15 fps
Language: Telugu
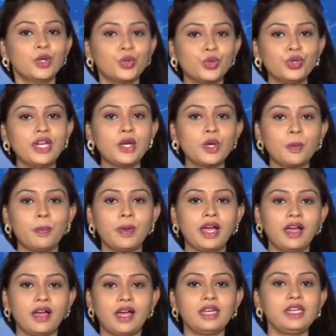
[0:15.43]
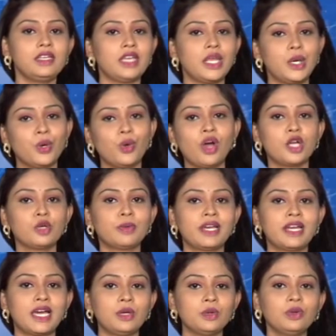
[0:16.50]
గుండె నొప్ప అని ఎన్నో
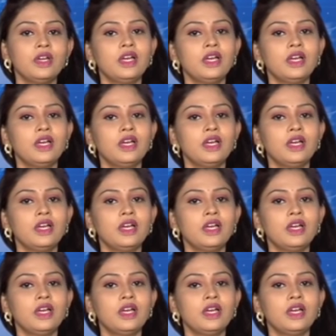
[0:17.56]
అనుమానాలు